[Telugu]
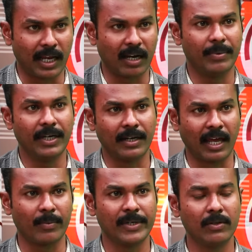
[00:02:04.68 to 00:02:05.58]
నలభై
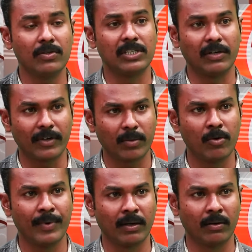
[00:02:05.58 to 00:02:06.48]
నలభై ఐదు చివరి
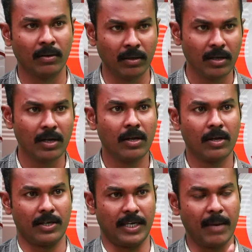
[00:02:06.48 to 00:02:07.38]
మూమెంట్లో
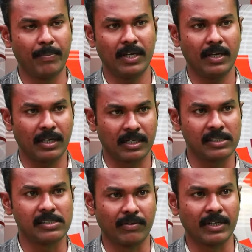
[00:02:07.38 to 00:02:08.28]
ఏపీ
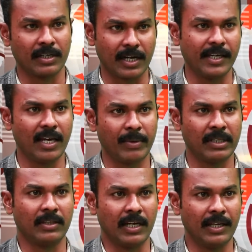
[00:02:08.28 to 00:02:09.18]
రిజల్ట్స్ ఇవ్వడానికి రెడీ
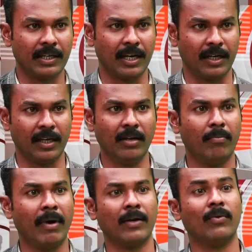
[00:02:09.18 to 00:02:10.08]
అయిపోయింది తెలియగానే
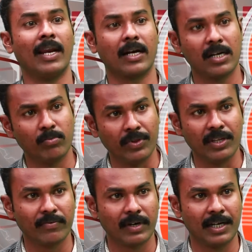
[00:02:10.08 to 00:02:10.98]
మనం వాళ్ళకన్నా
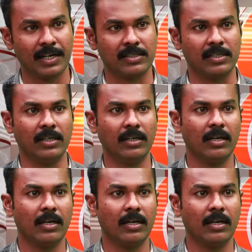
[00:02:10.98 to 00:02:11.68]
ముందు ఇవ్వాలనేసి